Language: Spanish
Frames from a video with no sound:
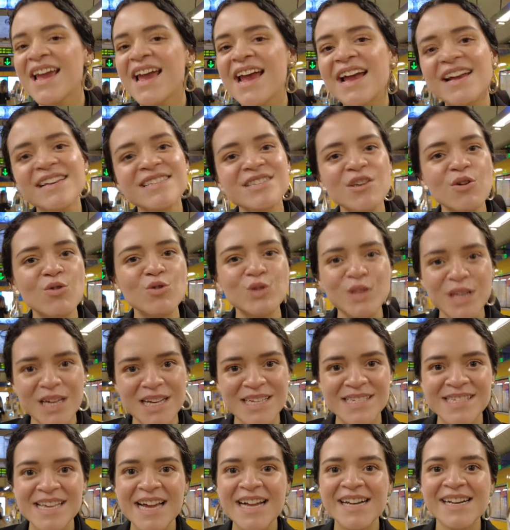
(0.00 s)
es
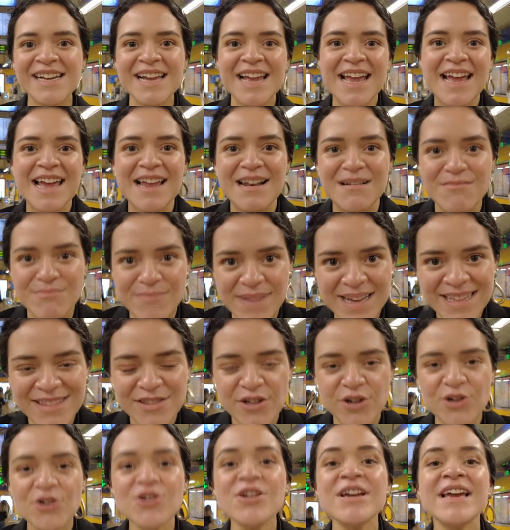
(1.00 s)
utilizar el
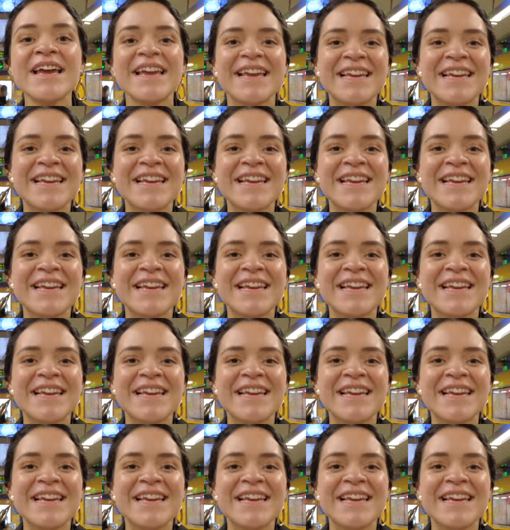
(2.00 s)
metro